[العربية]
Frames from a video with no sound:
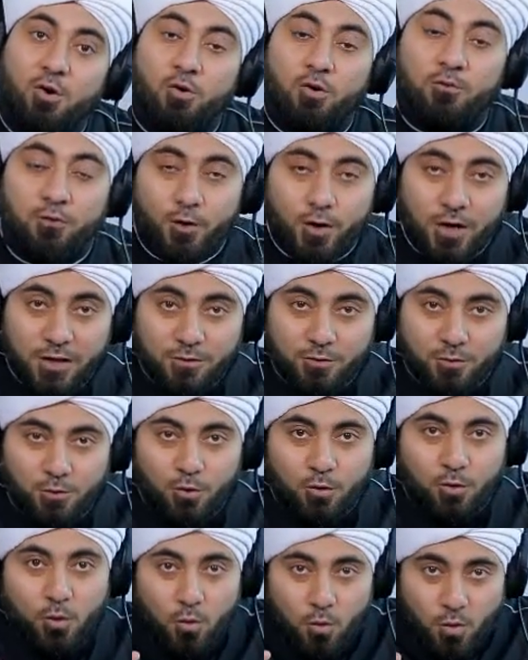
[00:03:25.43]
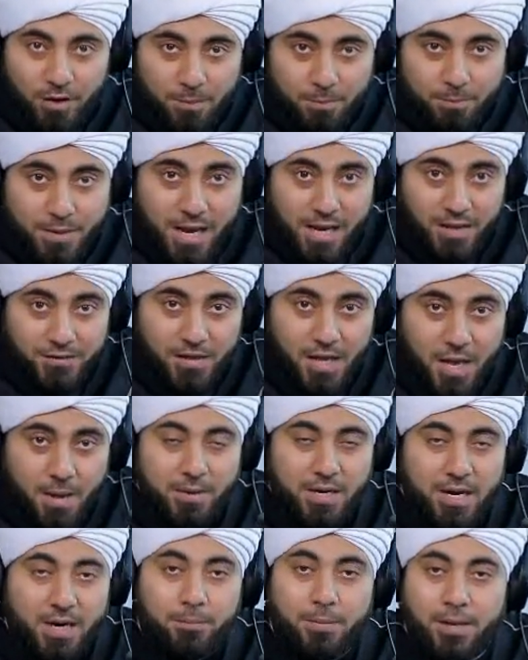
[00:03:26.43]
وفوق هذا كله هو ربي أعطاه
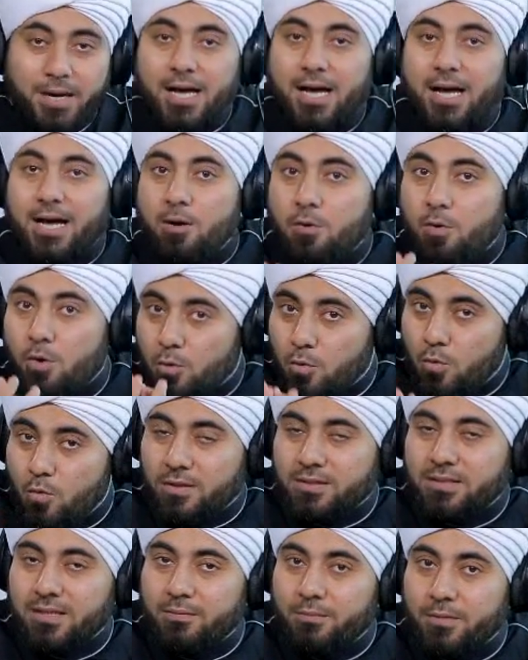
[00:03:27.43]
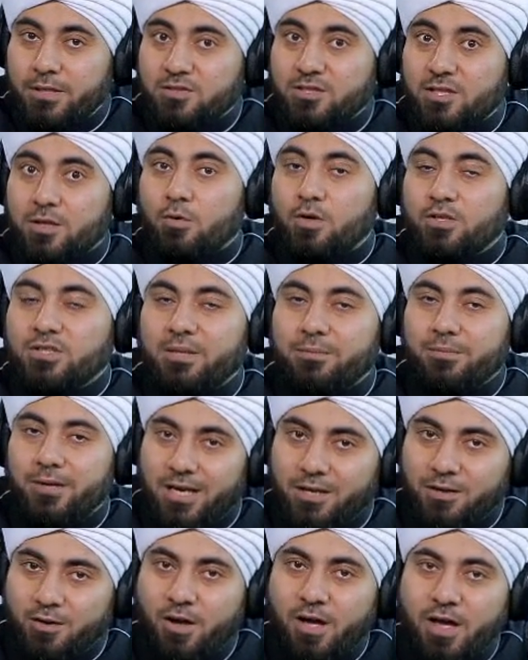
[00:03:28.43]
من البلاغة وقوة المنطق
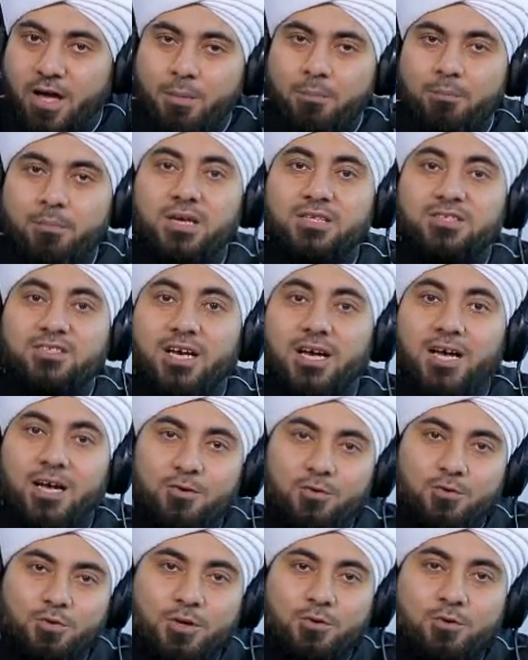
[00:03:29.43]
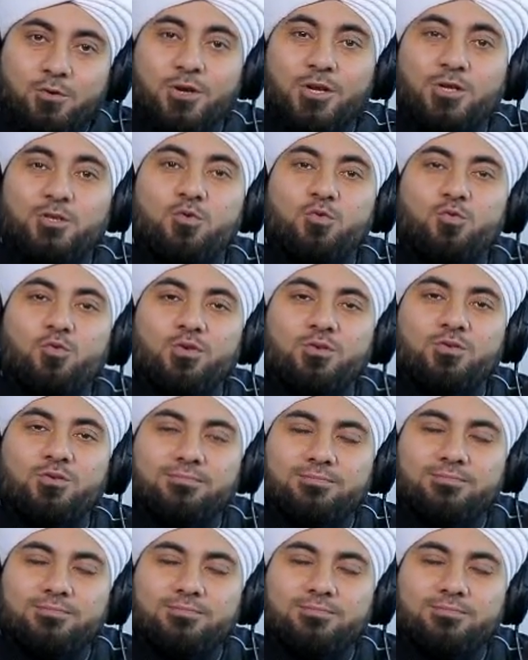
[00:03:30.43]
وجماله ما جعله يكون رجل